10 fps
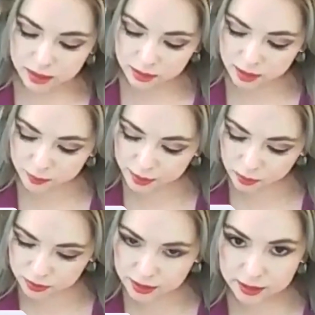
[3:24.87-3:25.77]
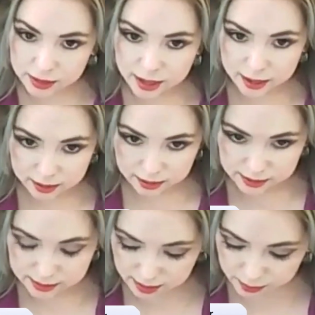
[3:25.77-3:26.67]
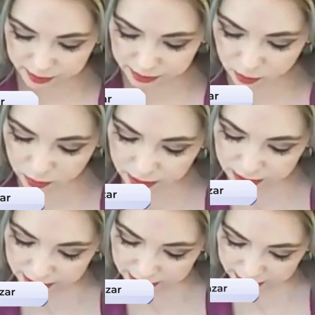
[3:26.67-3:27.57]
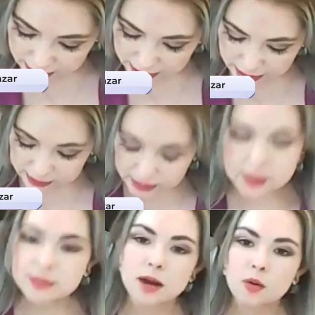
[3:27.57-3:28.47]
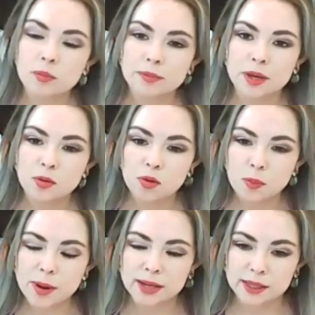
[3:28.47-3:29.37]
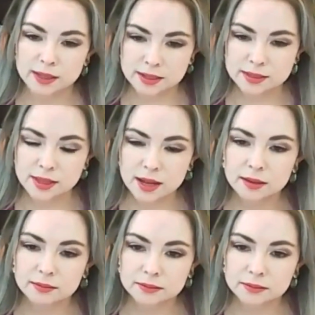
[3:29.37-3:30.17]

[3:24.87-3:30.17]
te, preguntaría, este, Víctor, eh, ¿tienes algún vínculo partidista?